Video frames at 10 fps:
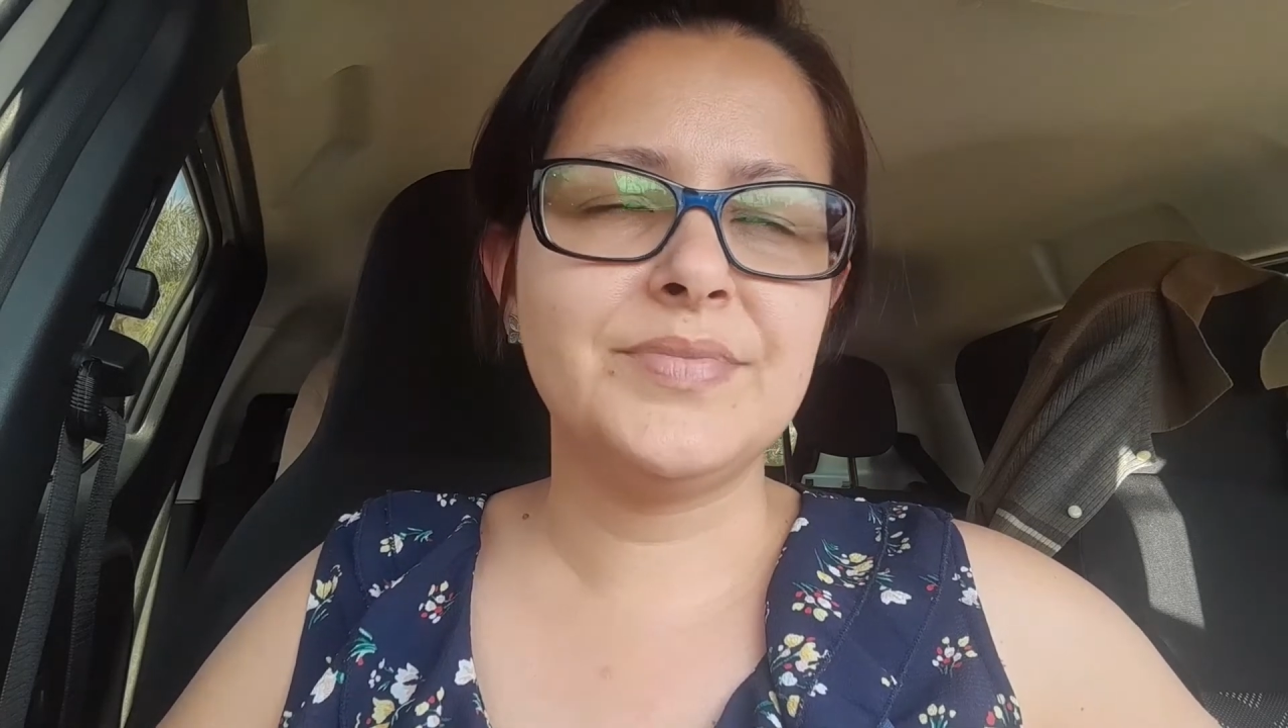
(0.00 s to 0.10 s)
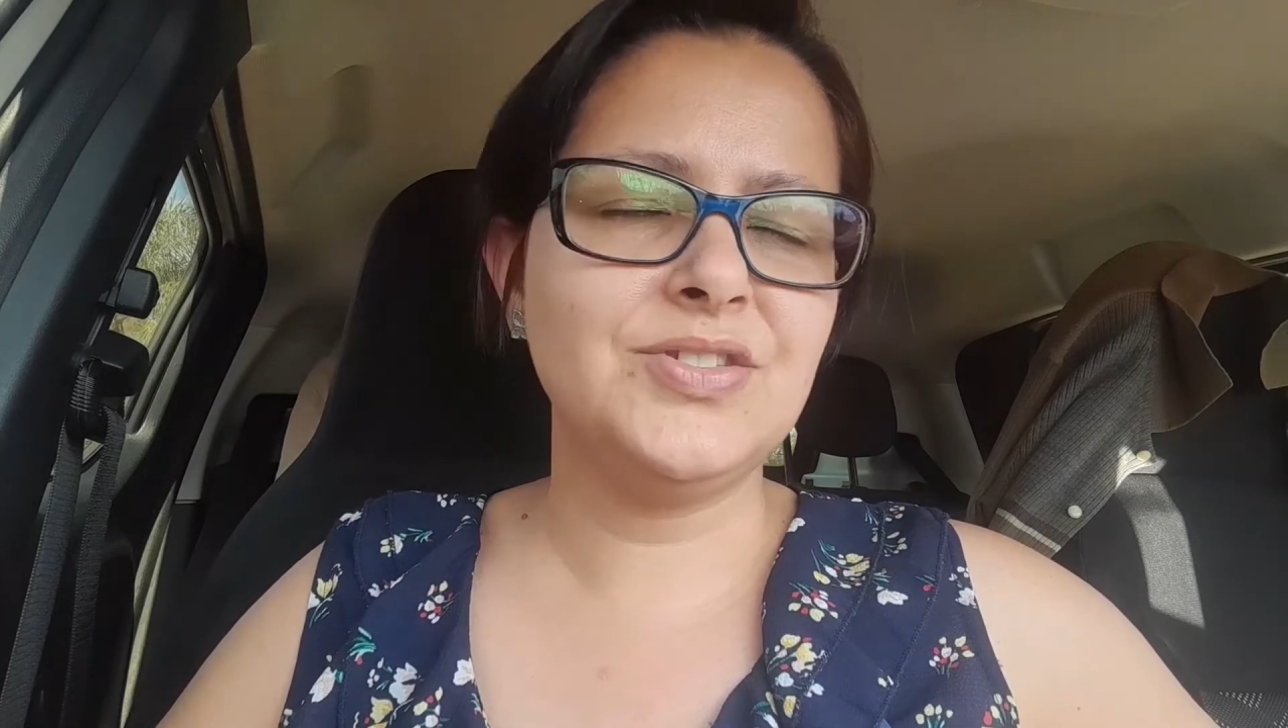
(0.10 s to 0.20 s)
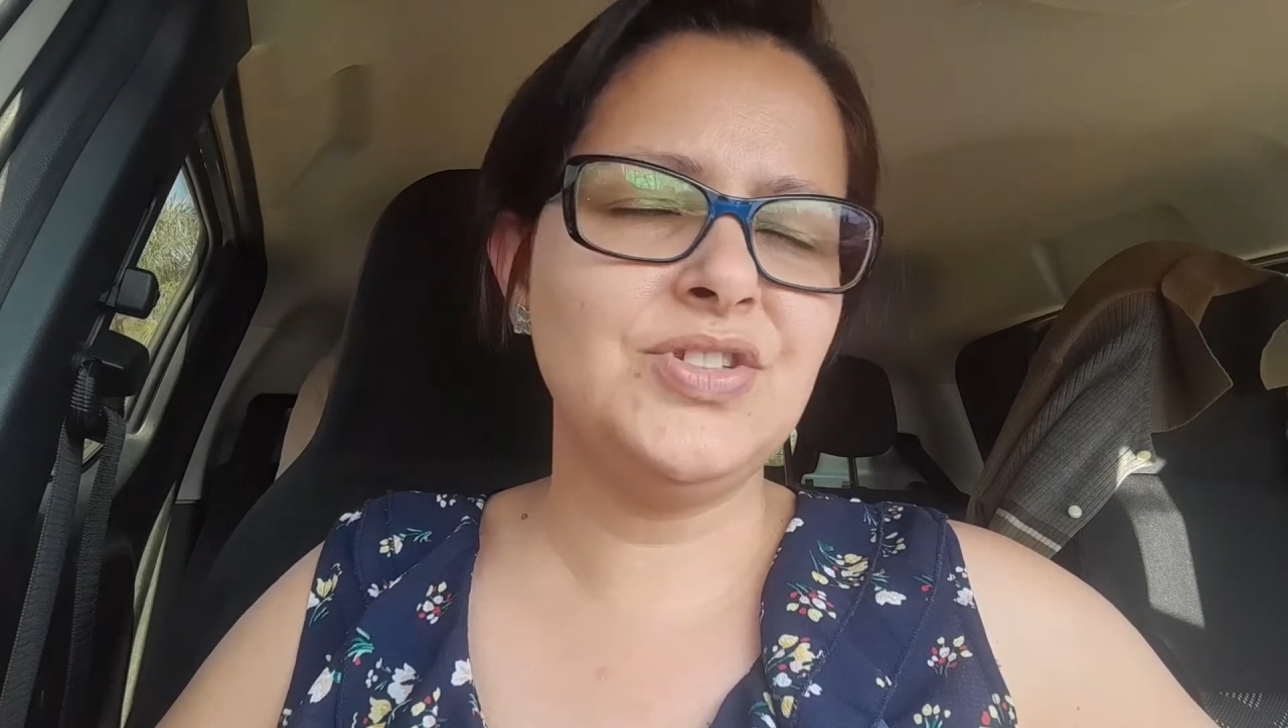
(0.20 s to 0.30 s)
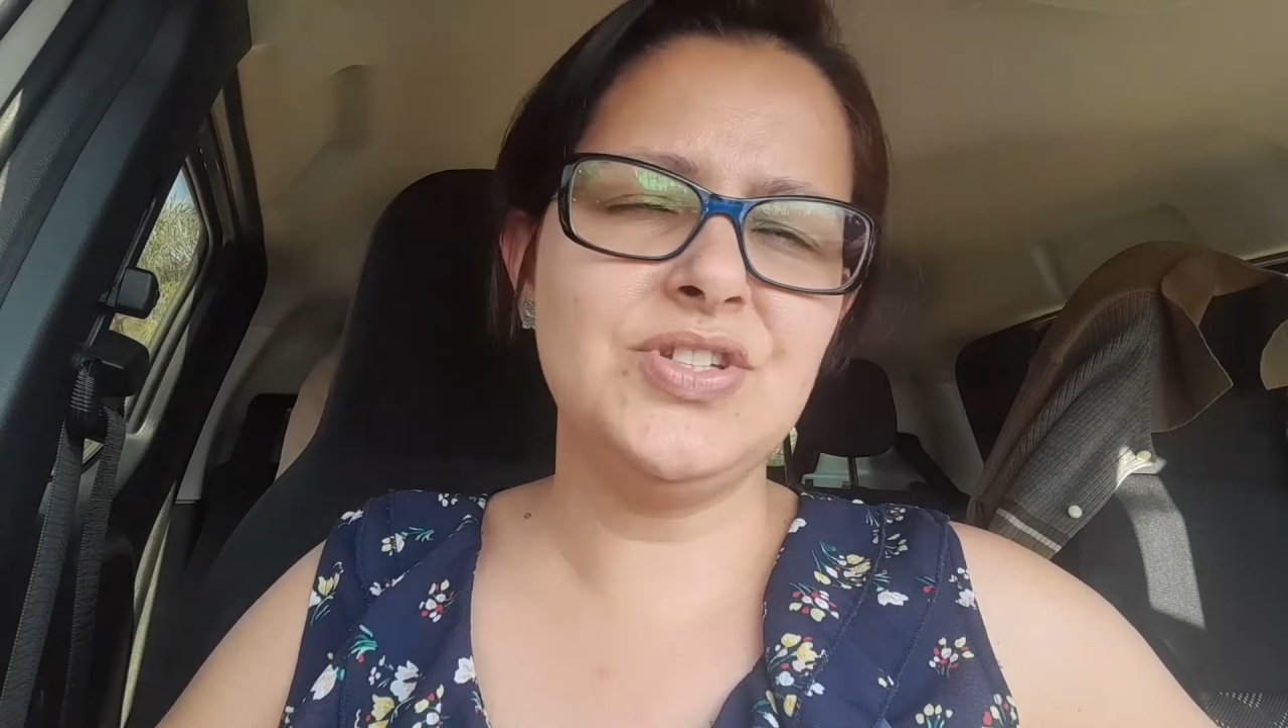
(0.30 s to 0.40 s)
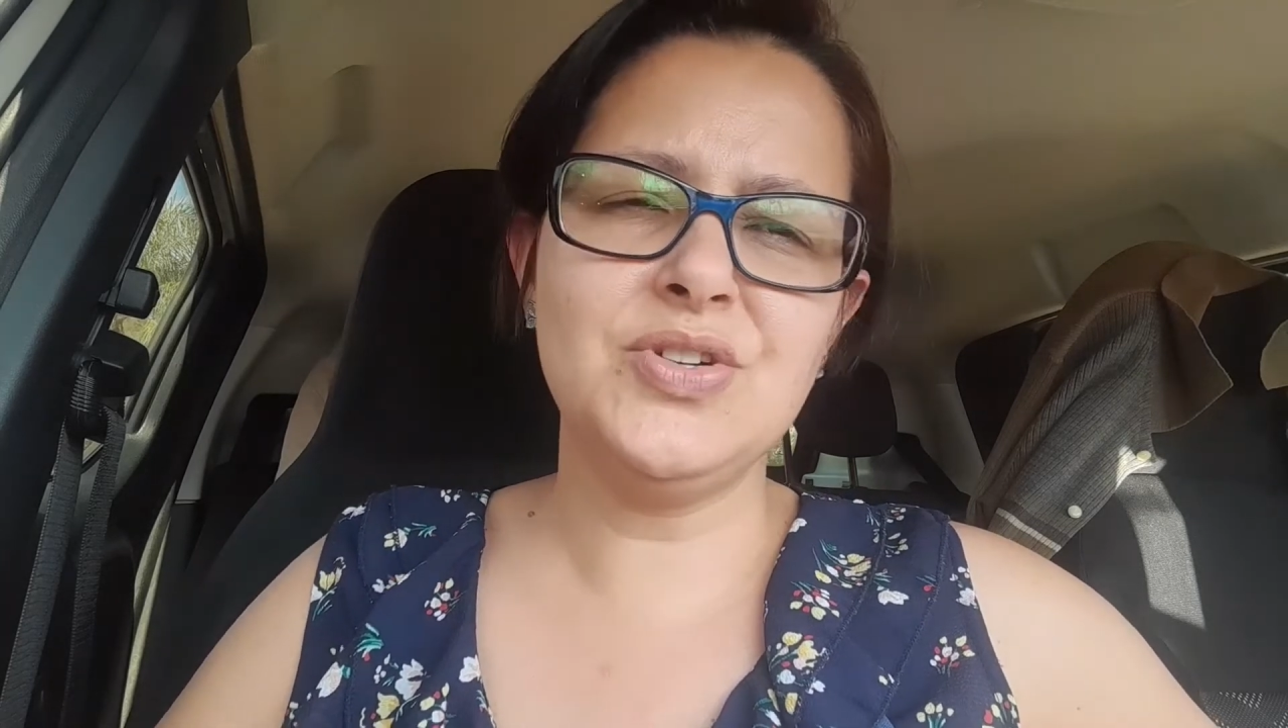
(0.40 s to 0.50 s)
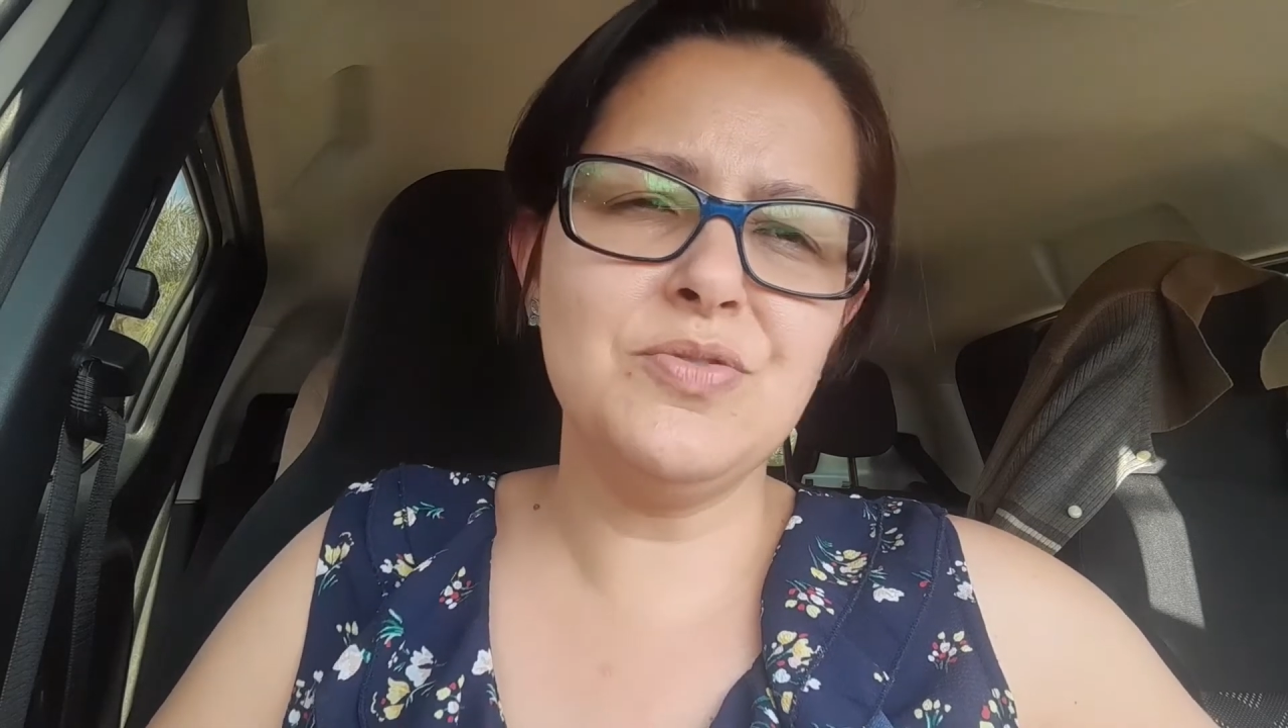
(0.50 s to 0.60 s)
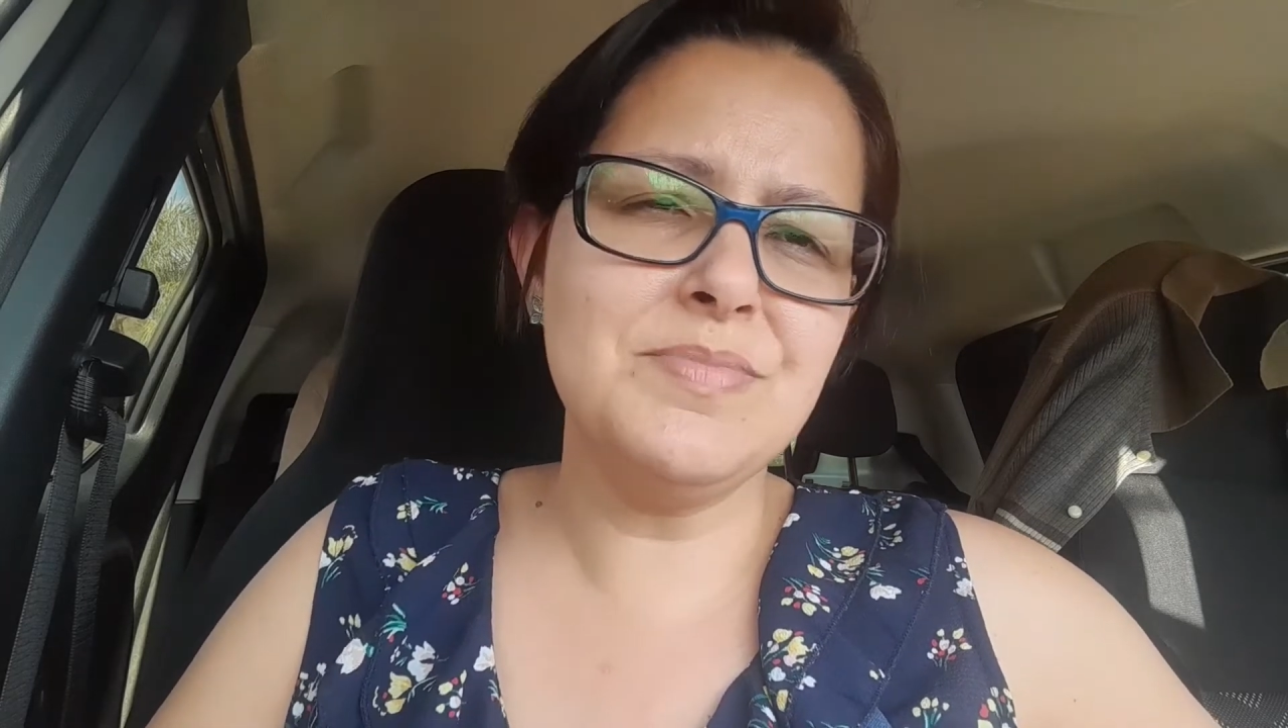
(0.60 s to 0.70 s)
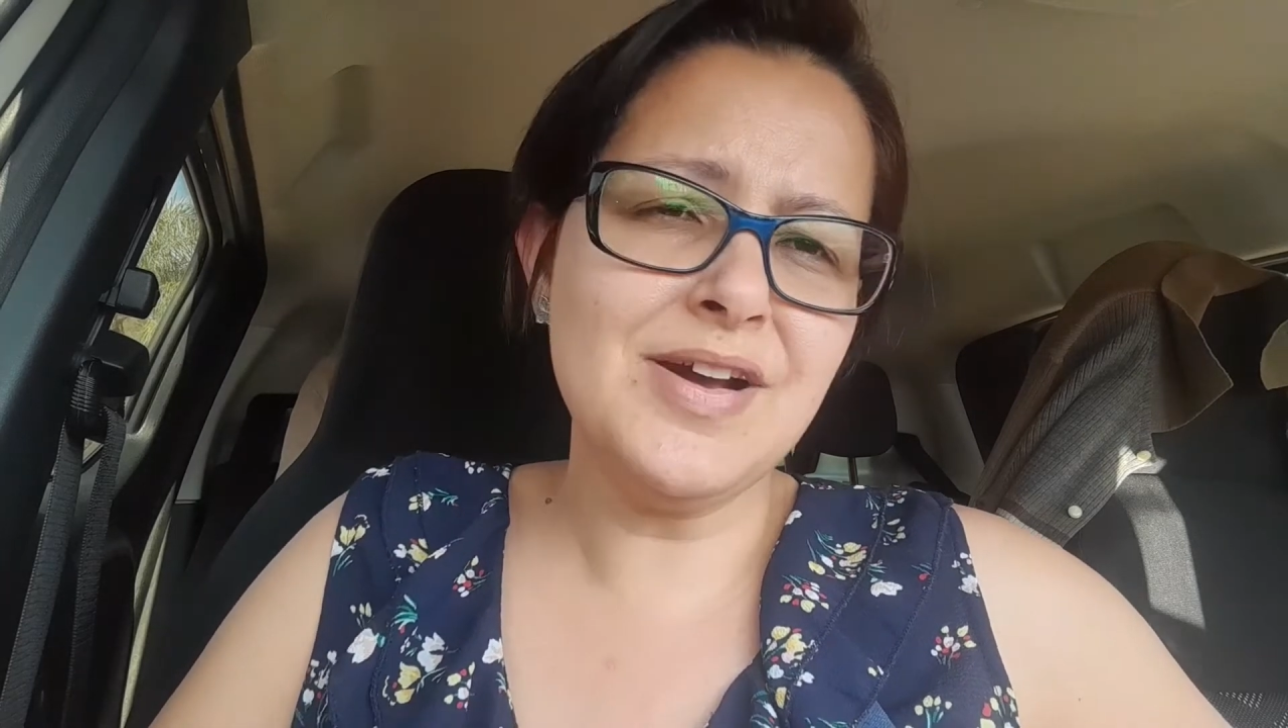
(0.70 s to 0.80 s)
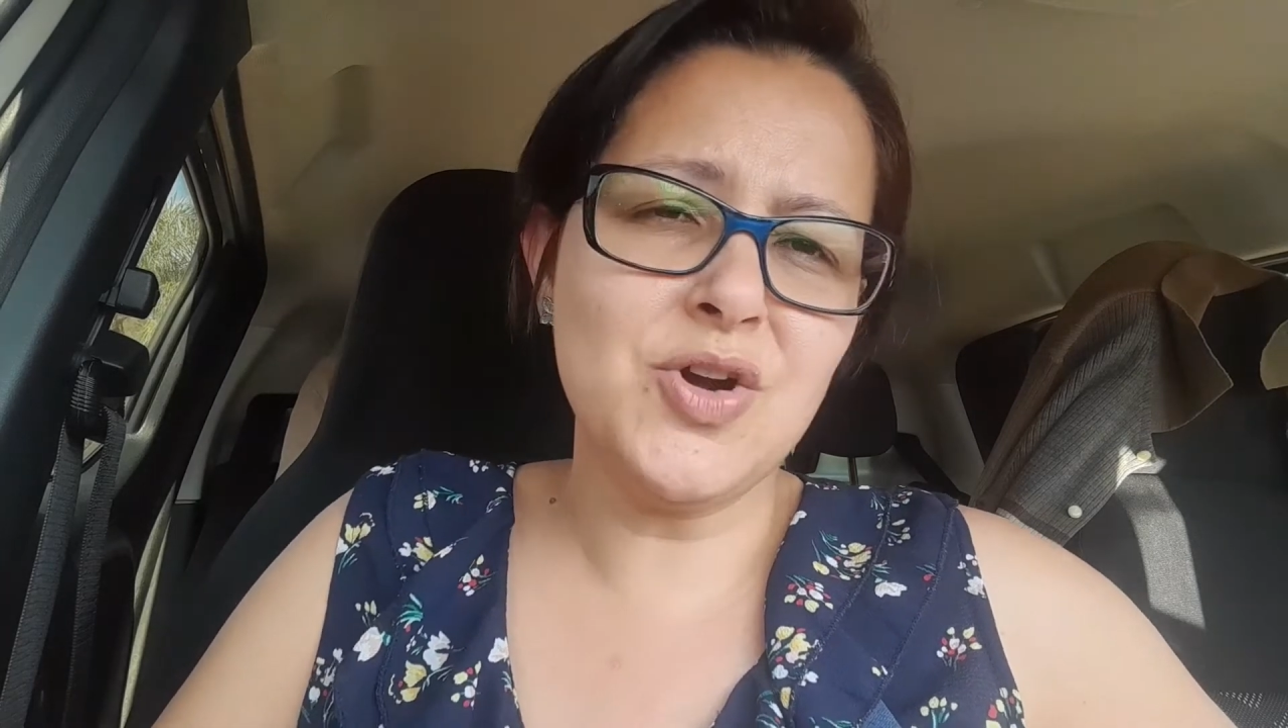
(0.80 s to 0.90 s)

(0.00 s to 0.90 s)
Gente, a Kombi é a